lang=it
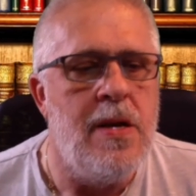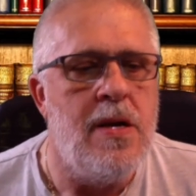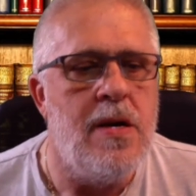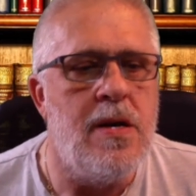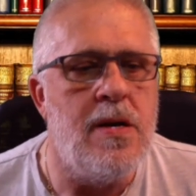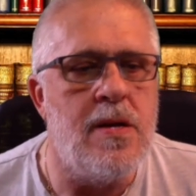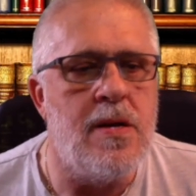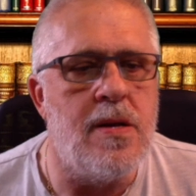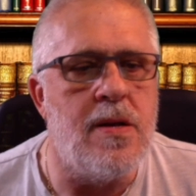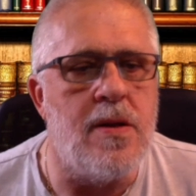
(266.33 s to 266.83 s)

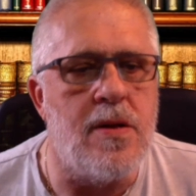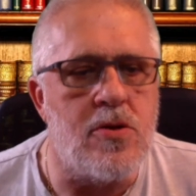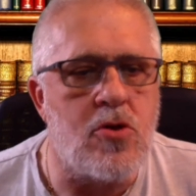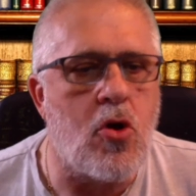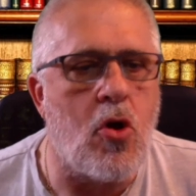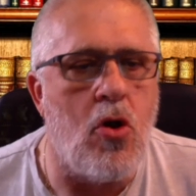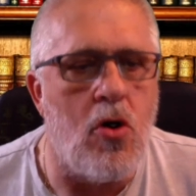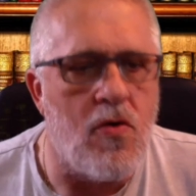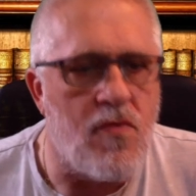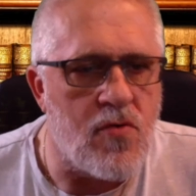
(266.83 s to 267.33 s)
eh,
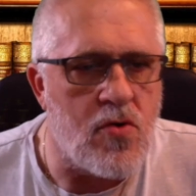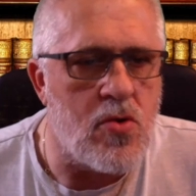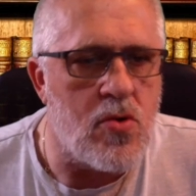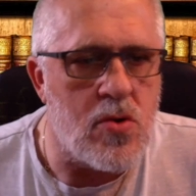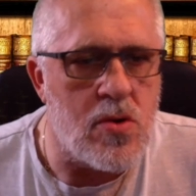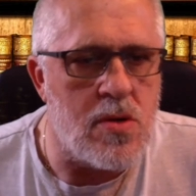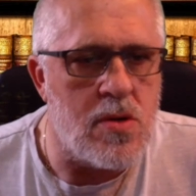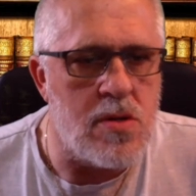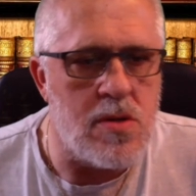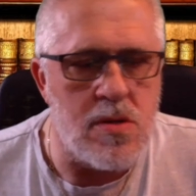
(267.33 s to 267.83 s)

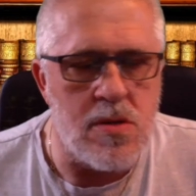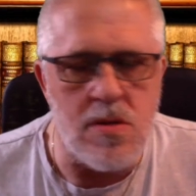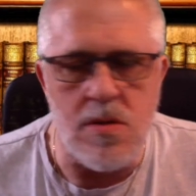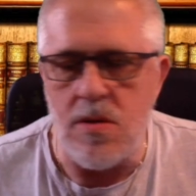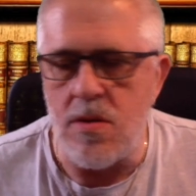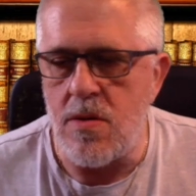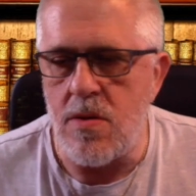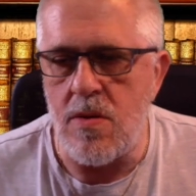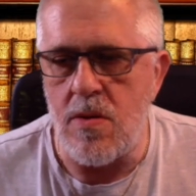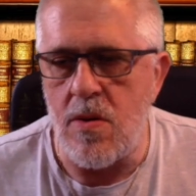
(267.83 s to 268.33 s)
trovo
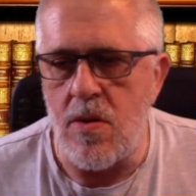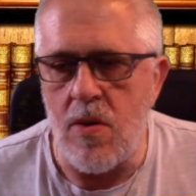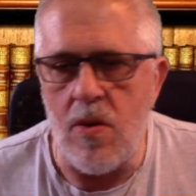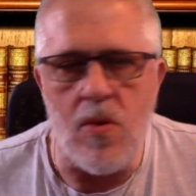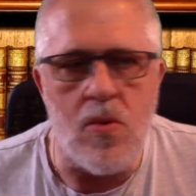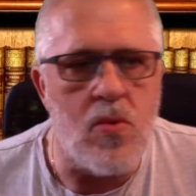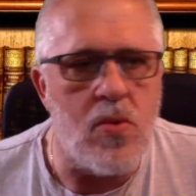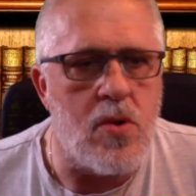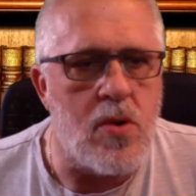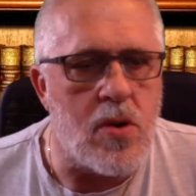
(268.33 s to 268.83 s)
eh,
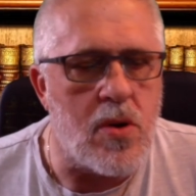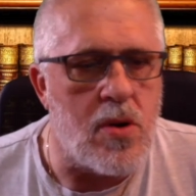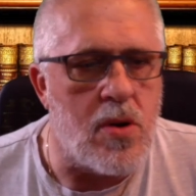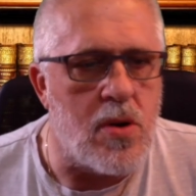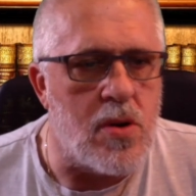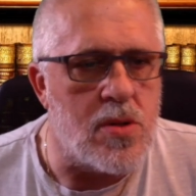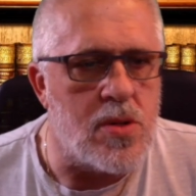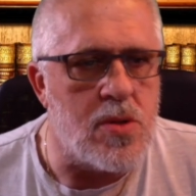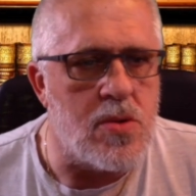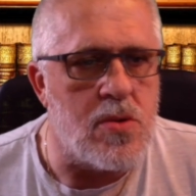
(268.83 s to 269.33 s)
un
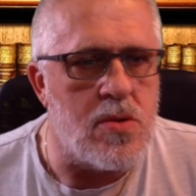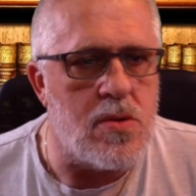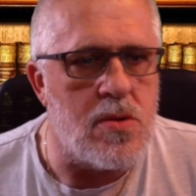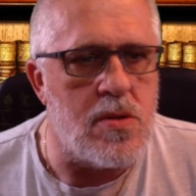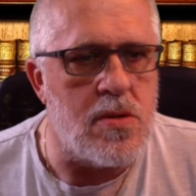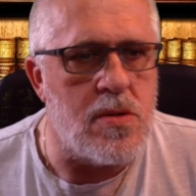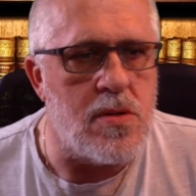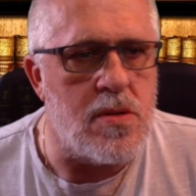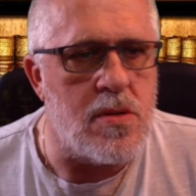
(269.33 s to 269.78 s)
orologio,